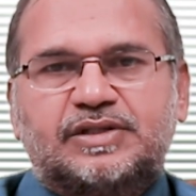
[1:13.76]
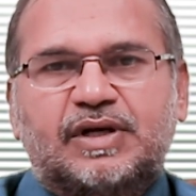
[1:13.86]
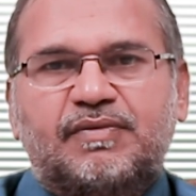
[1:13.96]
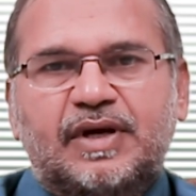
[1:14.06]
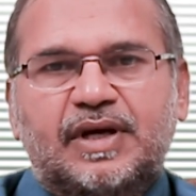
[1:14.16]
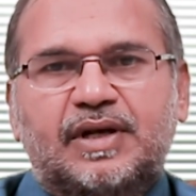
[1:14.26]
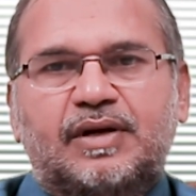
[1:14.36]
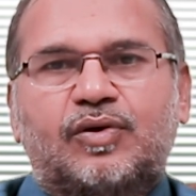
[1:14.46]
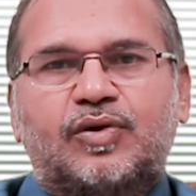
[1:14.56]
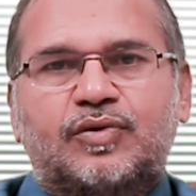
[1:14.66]

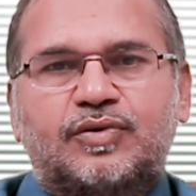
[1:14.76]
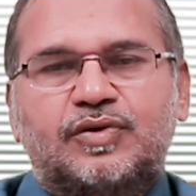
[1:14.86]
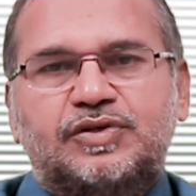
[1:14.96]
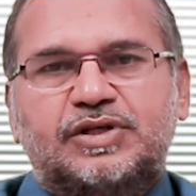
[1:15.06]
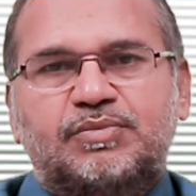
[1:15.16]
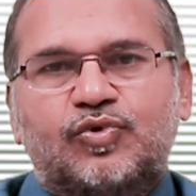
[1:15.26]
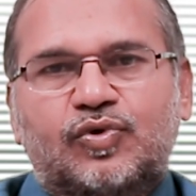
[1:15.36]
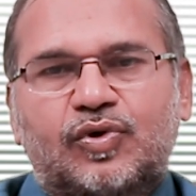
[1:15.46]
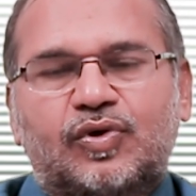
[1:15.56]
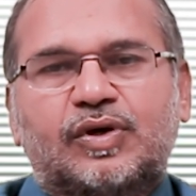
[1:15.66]
చెవిలో నుంచి
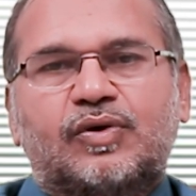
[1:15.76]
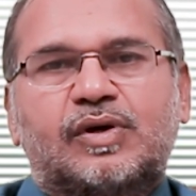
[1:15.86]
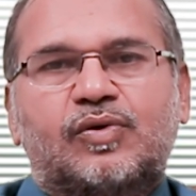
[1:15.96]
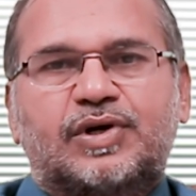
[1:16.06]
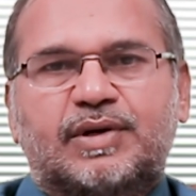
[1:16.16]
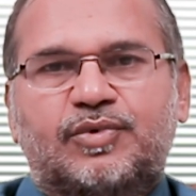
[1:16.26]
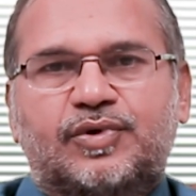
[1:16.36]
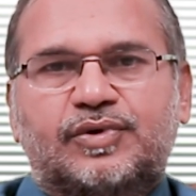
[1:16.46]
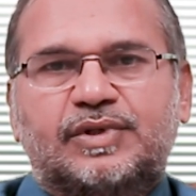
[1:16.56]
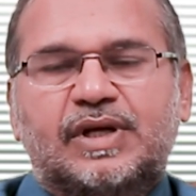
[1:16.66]
ముక్కులోకి ఒక గొట్టం
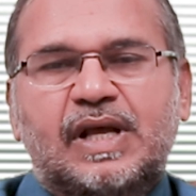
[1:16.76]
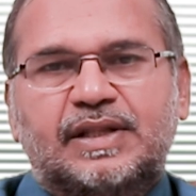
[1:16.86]
ఉంటుంది